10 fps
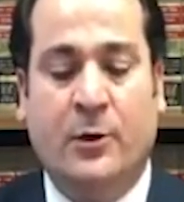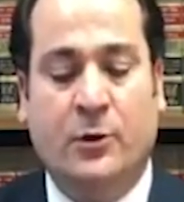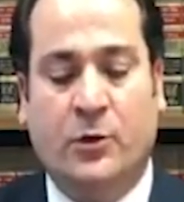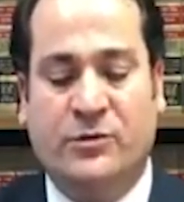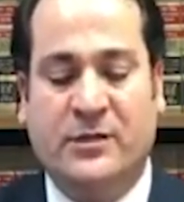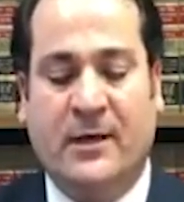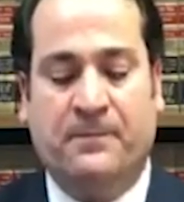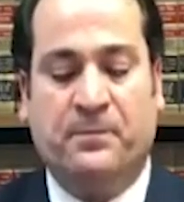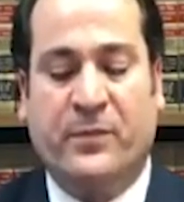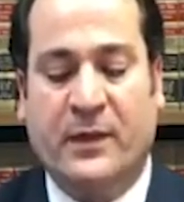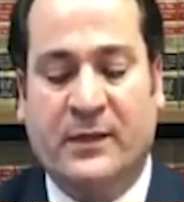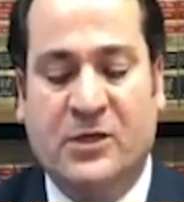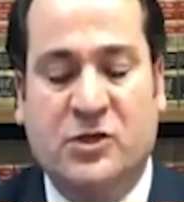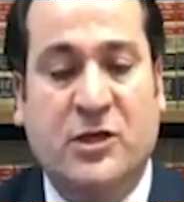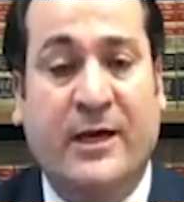Yoksa
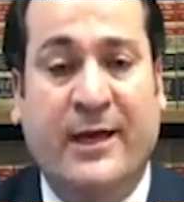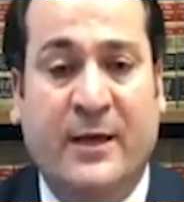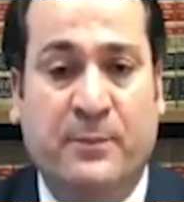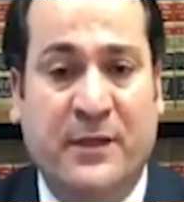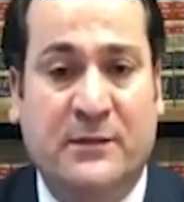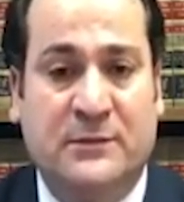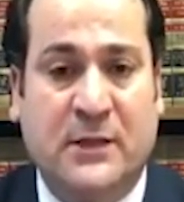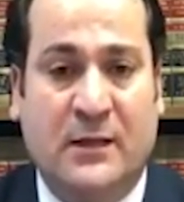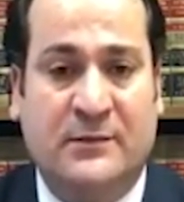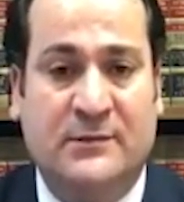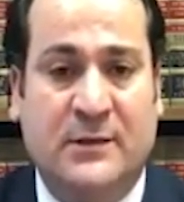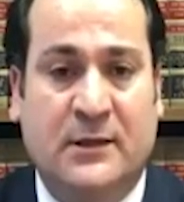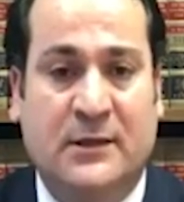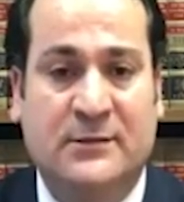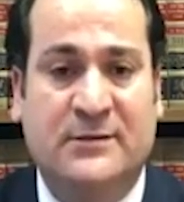kişi eğer bir yılın altında
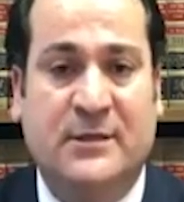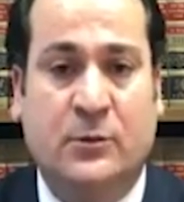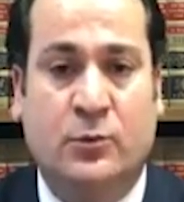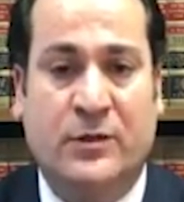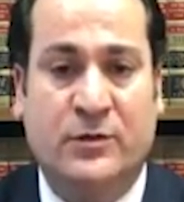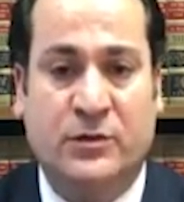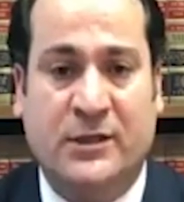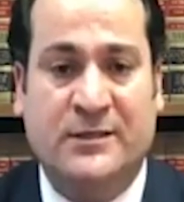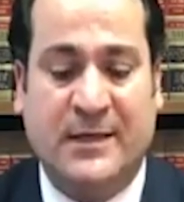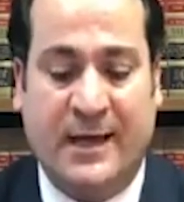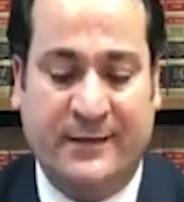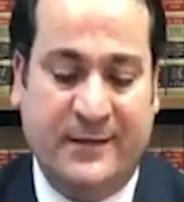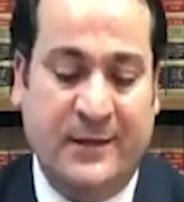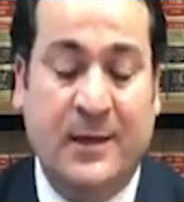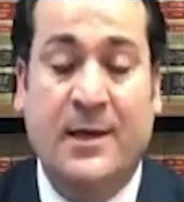kalırsa ülke dışındaki
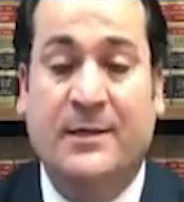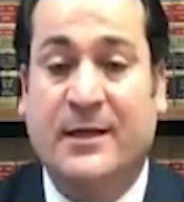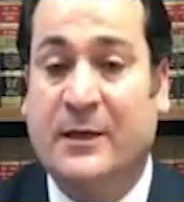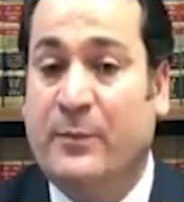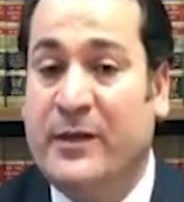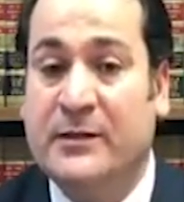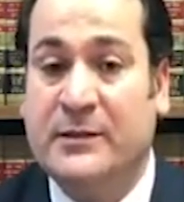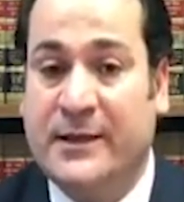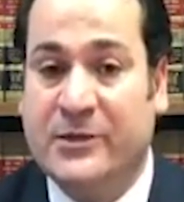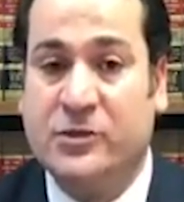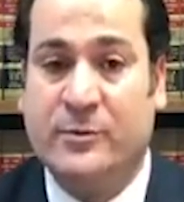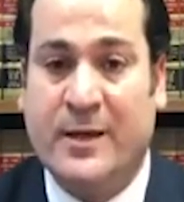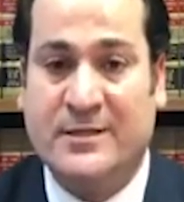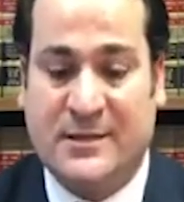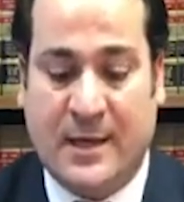seyahati yani bir yılı
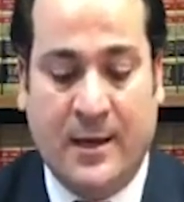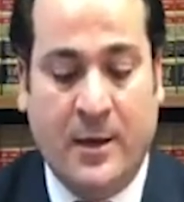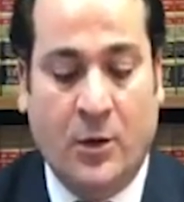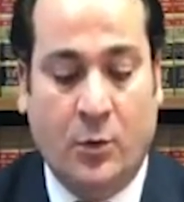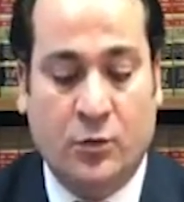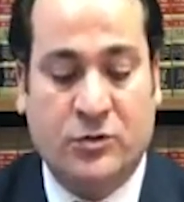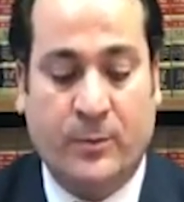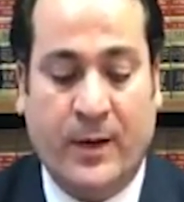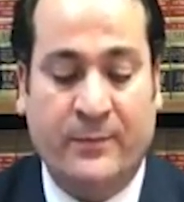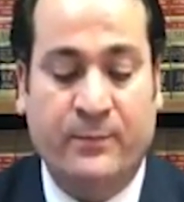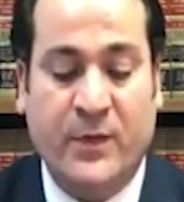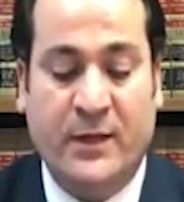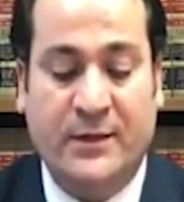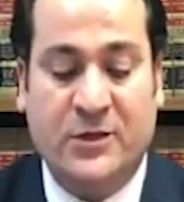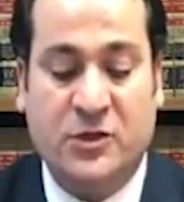geçirmezse o zaman
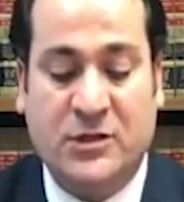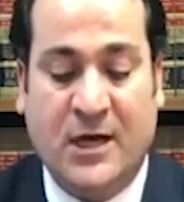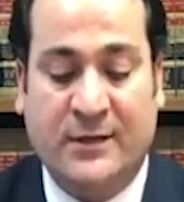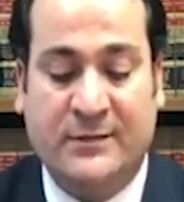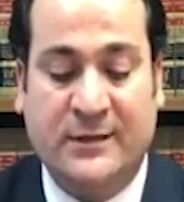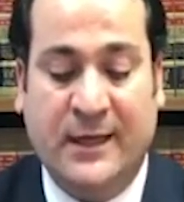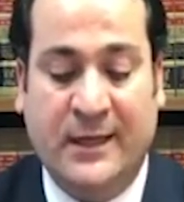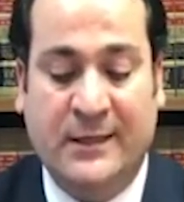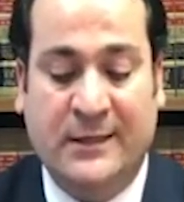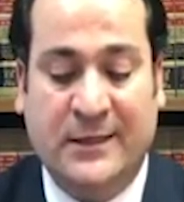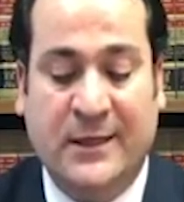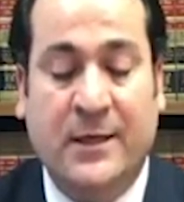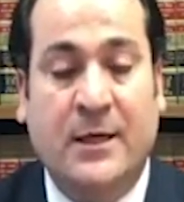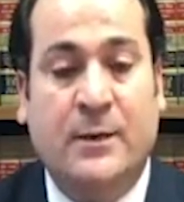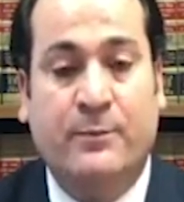yeşil kartı ile ilgili
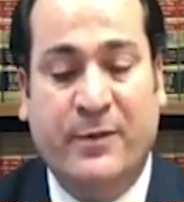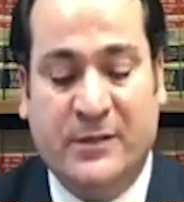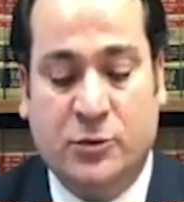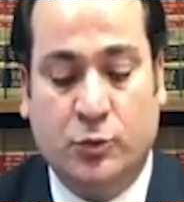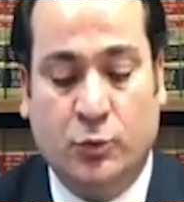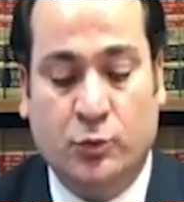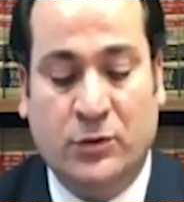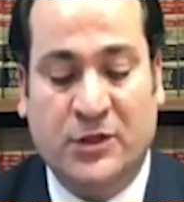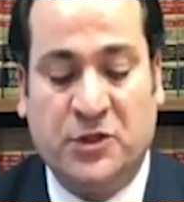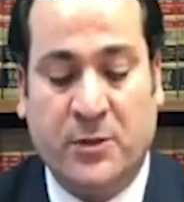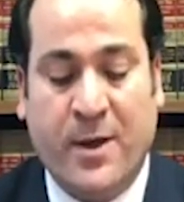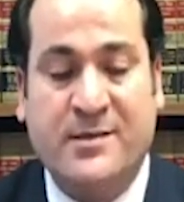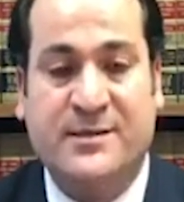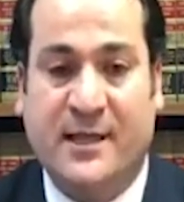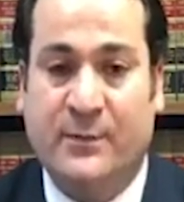bir sorun
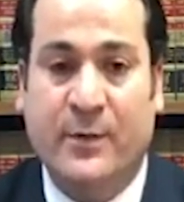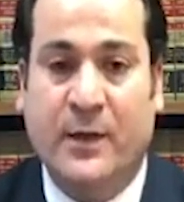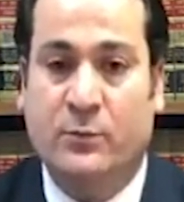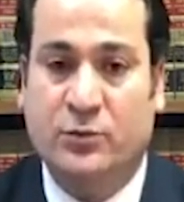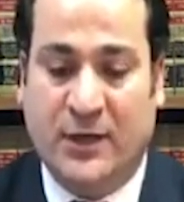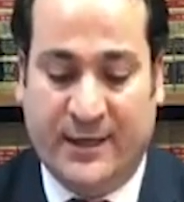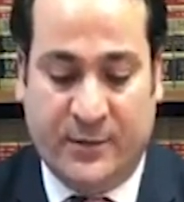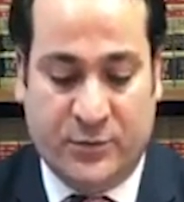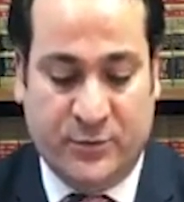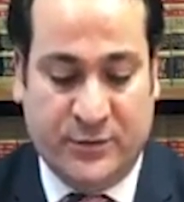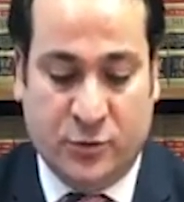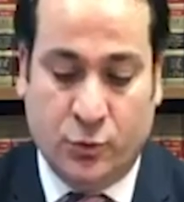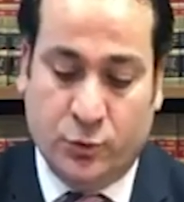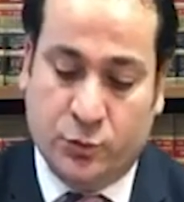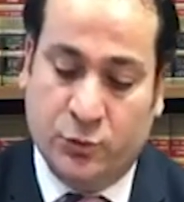yaşamaz deyip bu takipçimizin
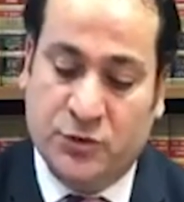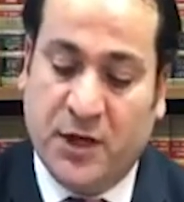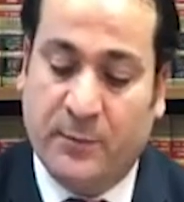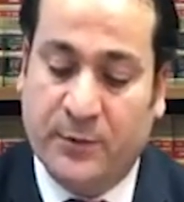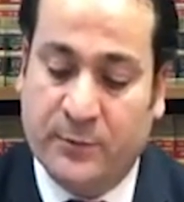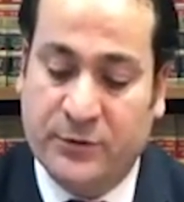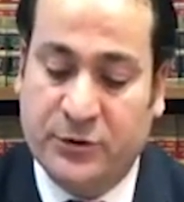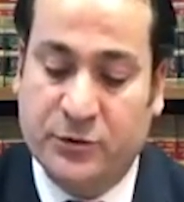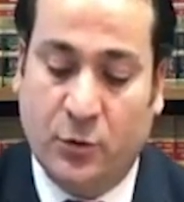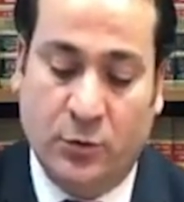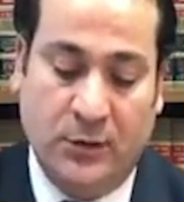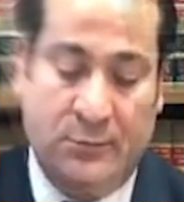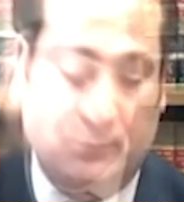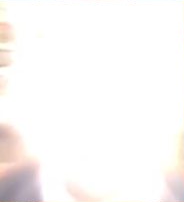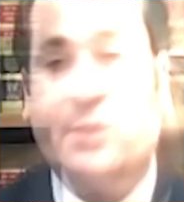sorusunu cevaplamış
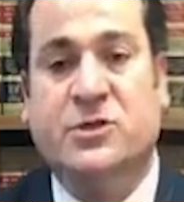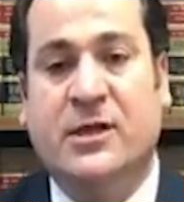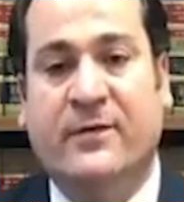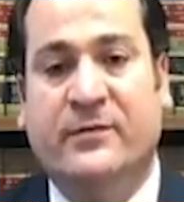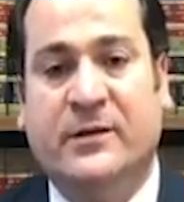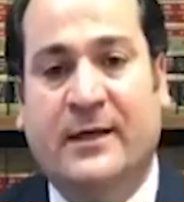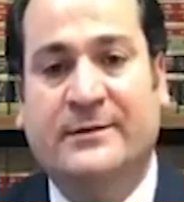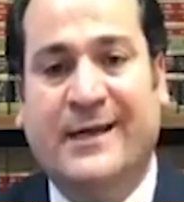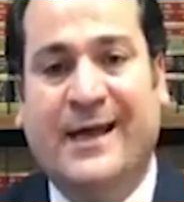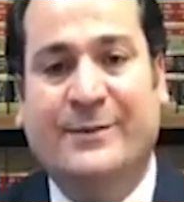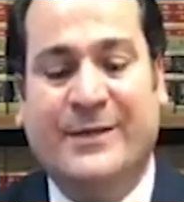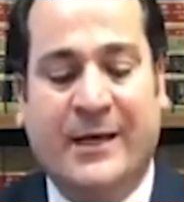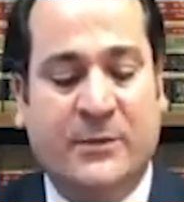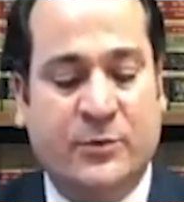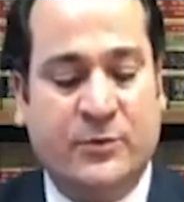olalım. Geçen haftadan diğer
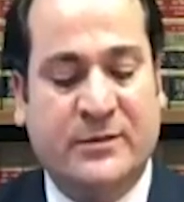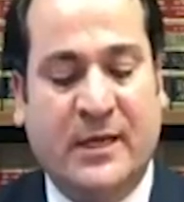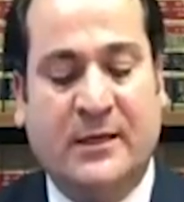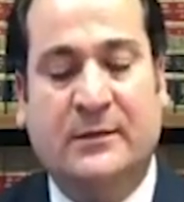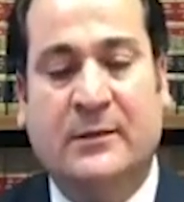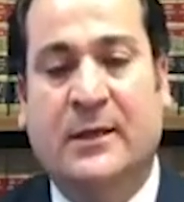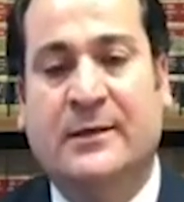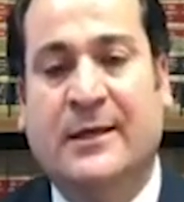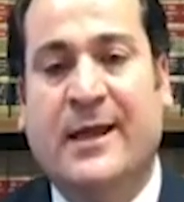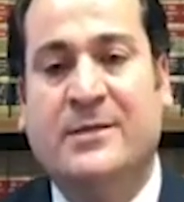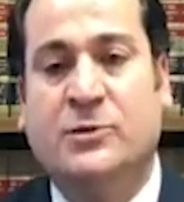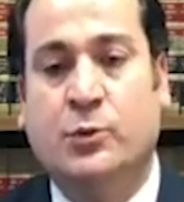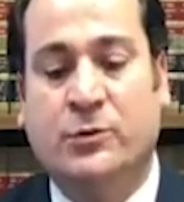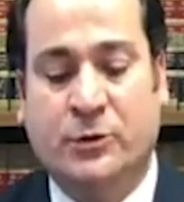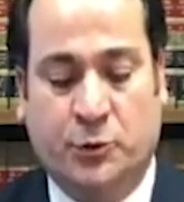takipçimizden e, gelen
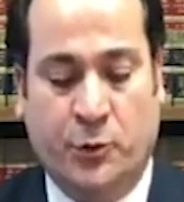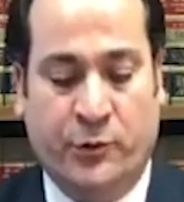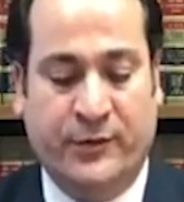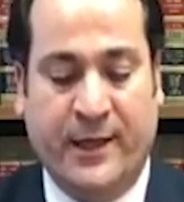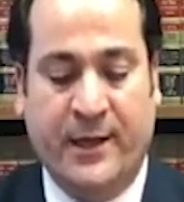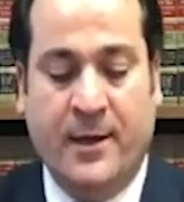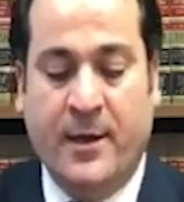soru da şu yönde.